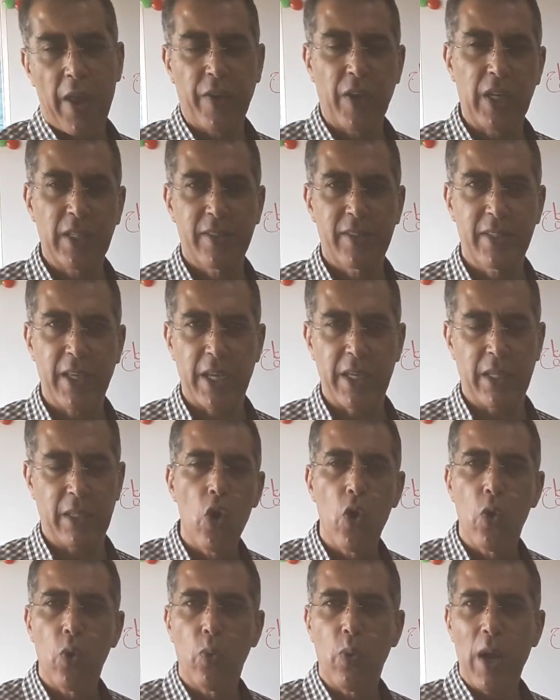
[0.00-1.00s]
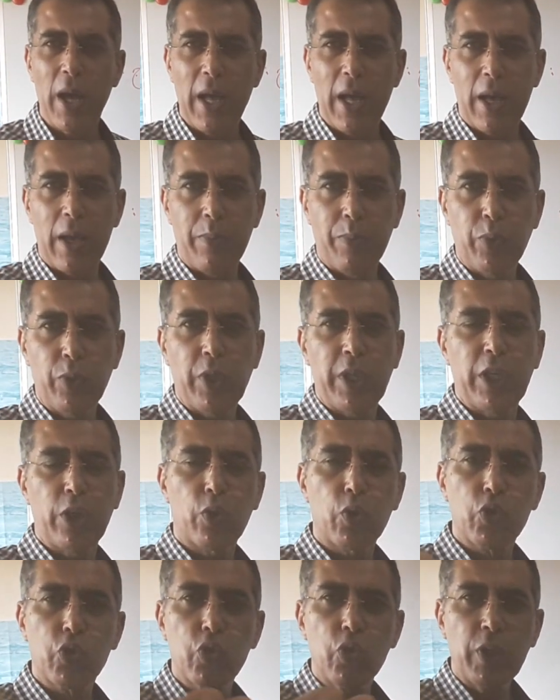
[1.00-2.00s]
النصين
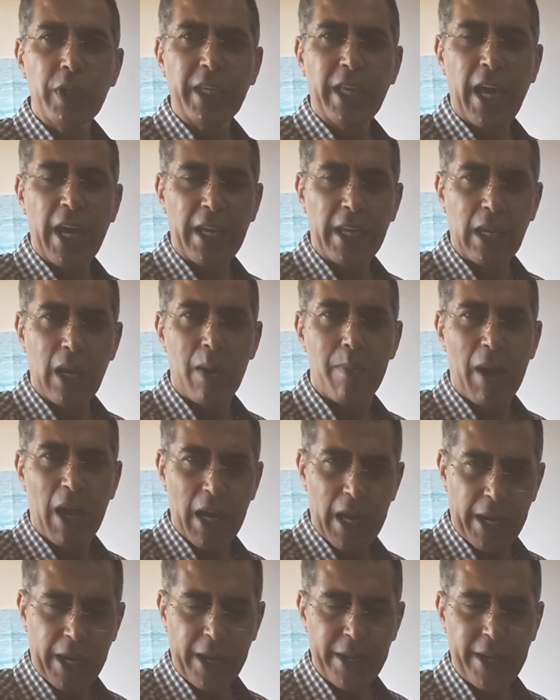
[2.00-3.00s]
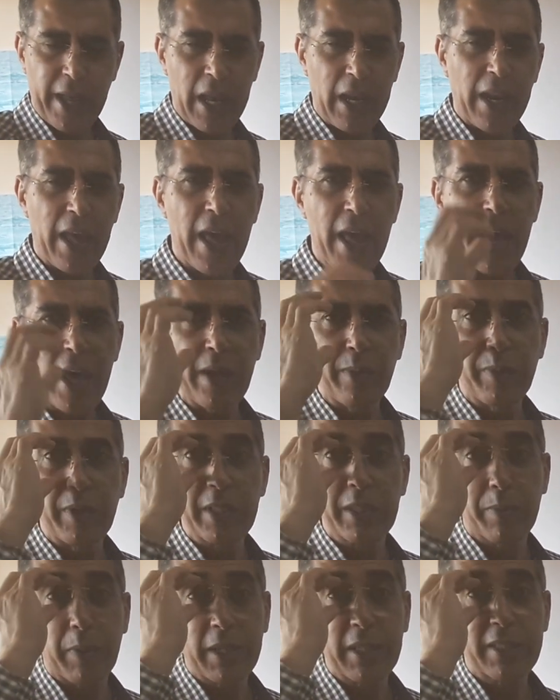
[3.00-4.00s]
وبرجوعك إلى ما قرأناه الآن
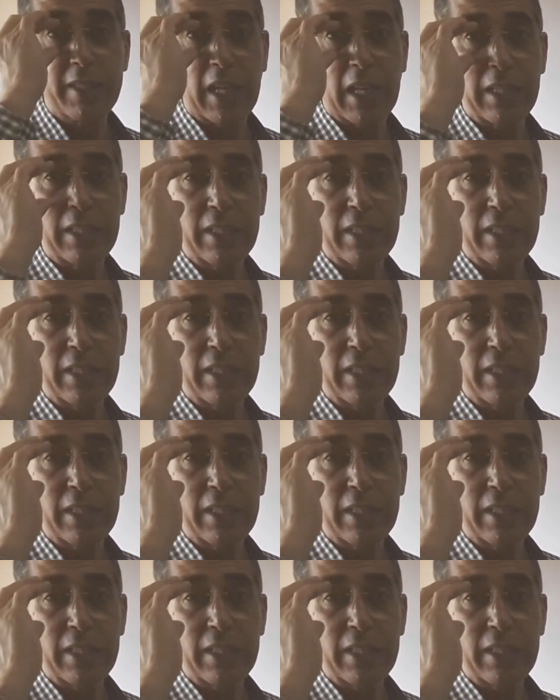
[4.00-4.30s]
بالنسبة لنص